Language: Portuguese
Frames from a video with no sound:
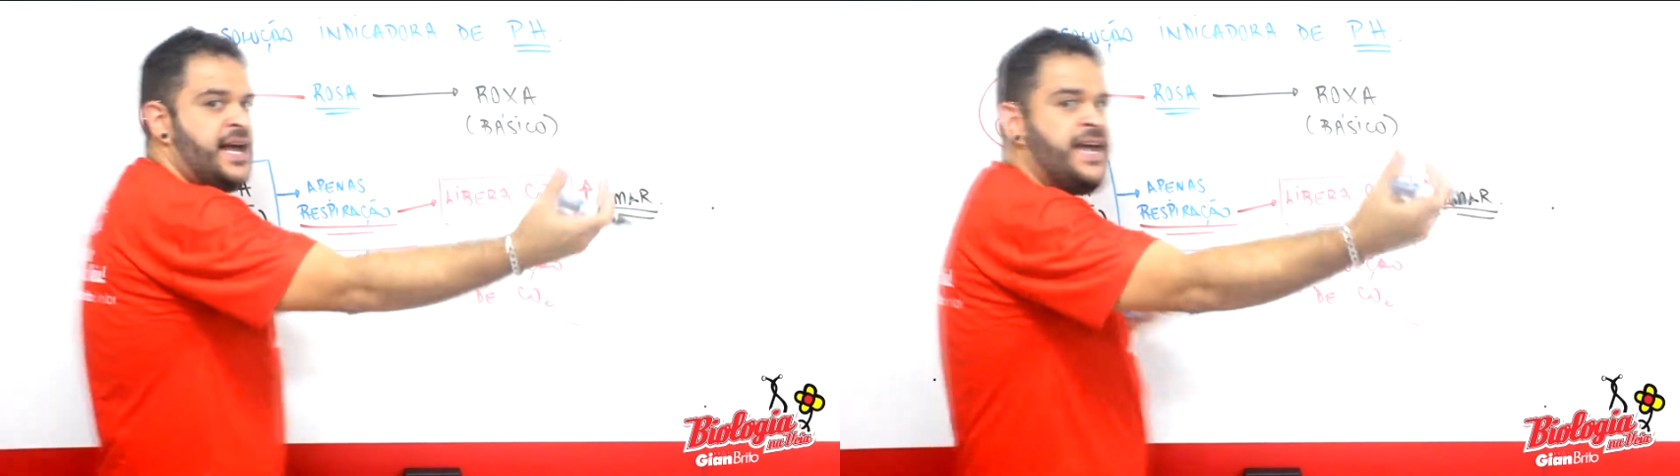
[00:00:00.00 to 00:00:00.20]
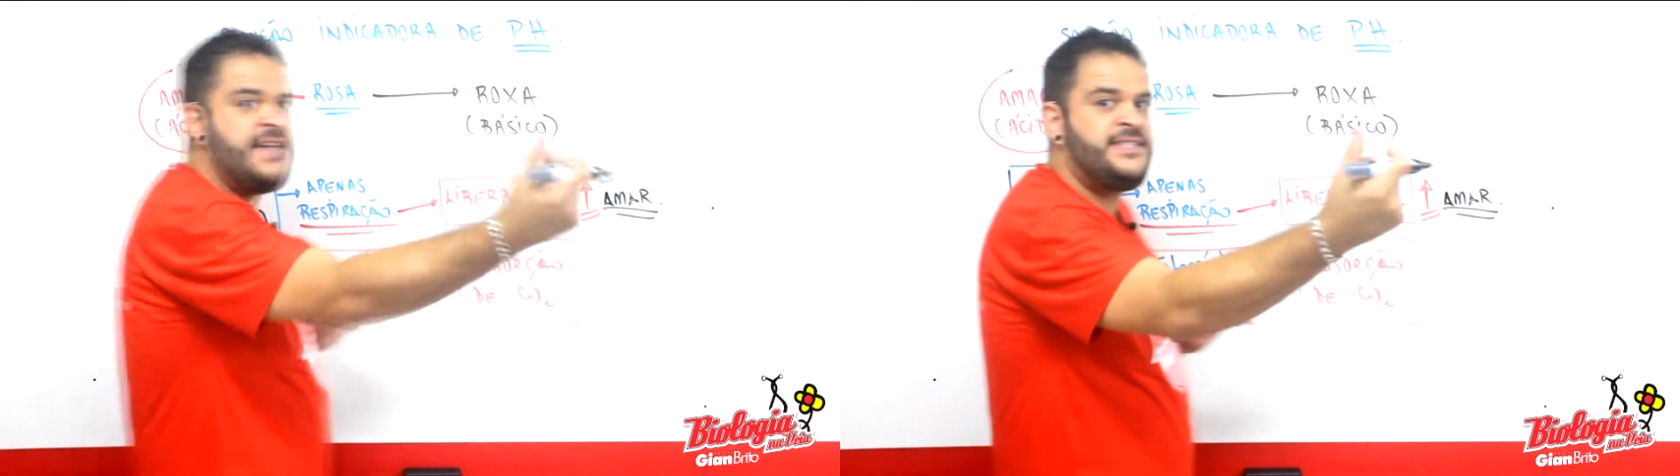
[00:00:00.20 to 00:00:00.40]
a
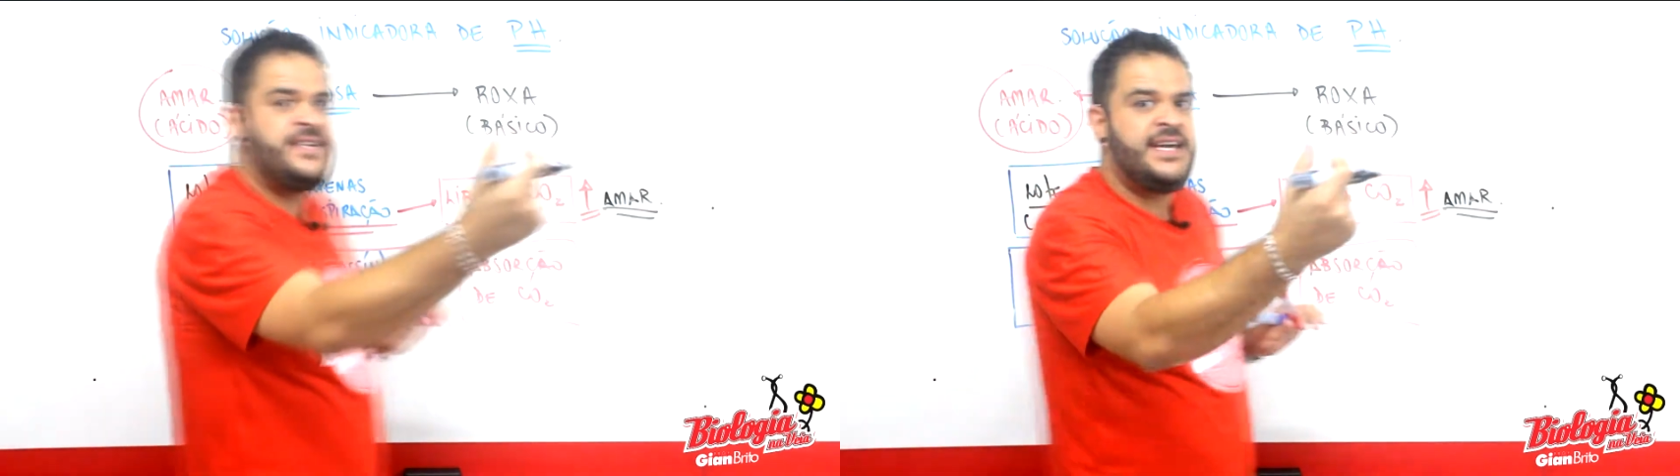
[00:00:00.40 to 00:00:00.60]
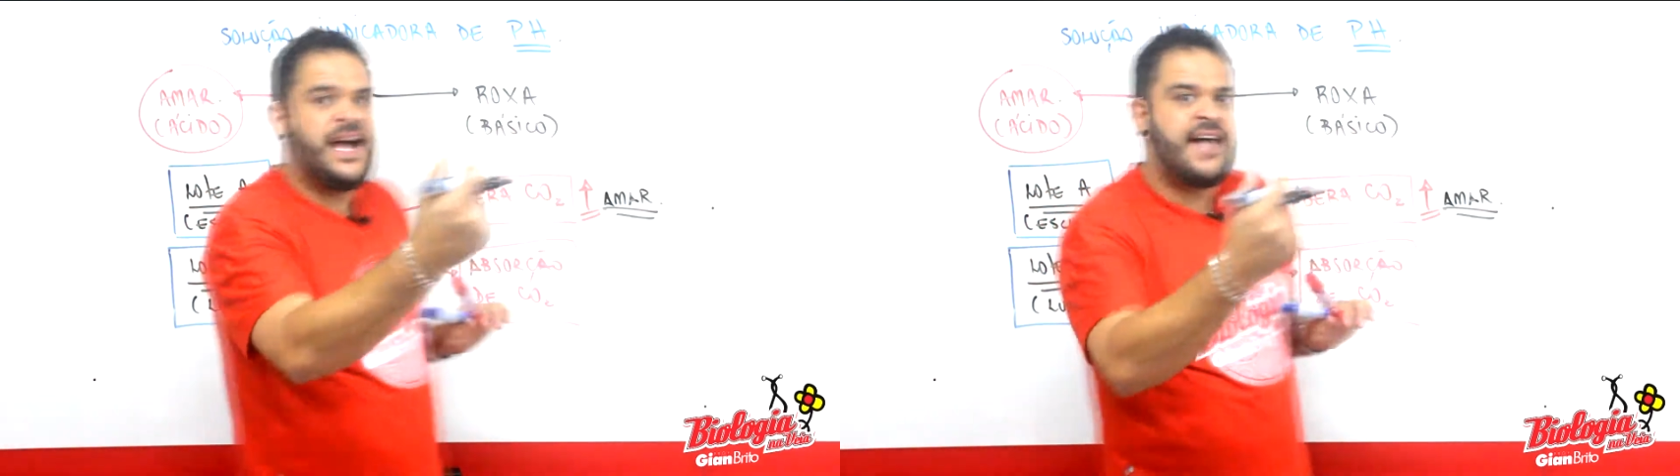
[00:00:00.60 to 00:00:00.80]

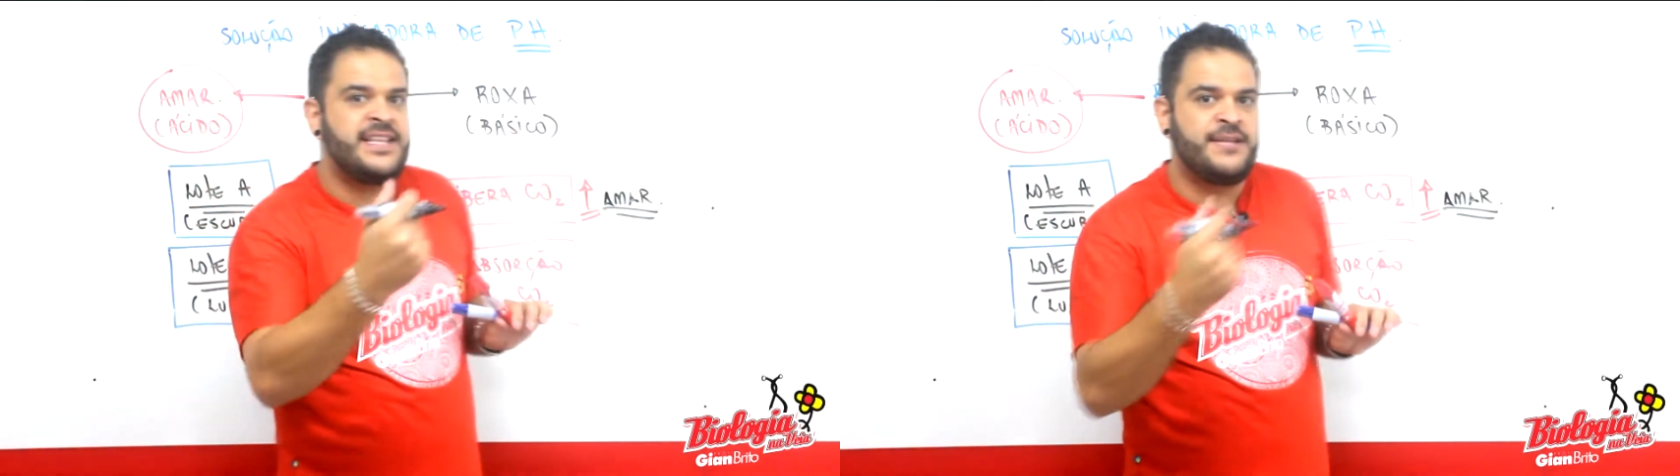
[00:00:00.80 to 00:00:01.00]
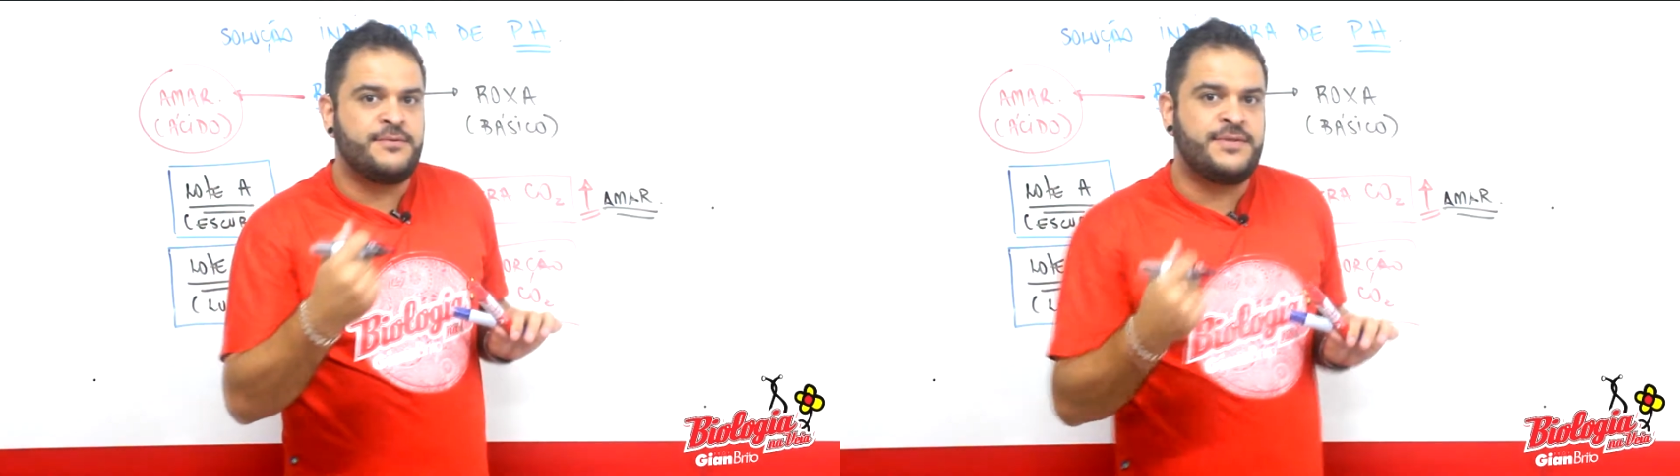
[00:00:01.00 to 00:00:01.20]
retirada do